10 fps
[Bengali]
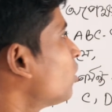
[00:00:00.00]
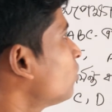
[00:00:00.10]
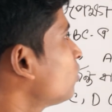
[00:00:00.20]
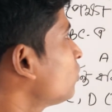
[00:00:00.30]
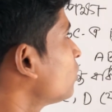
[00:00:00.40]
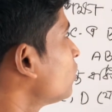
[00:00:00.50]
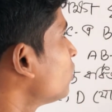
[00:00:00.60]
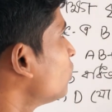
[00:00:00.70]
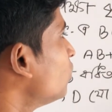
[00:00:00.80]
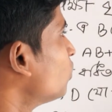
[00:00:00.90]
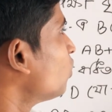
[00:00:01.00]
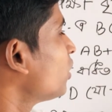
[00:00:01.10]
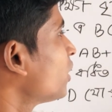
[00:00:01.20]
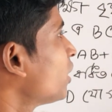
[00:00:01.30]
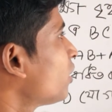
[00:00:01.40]
বাহুর
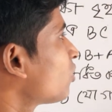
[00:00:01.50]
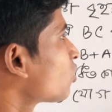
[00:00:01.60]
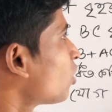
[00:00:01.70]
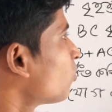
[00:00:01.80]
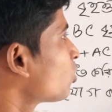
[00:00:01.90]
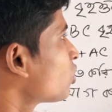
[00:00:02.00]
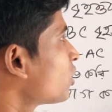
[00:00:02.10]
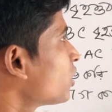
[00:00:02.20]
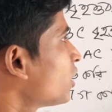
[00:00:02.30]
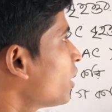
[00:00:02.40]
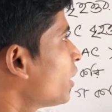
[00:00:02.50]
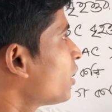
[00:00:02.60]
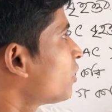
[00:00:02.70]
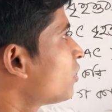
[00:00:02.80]
দৈর্ঘ্যের সমষ্টি এর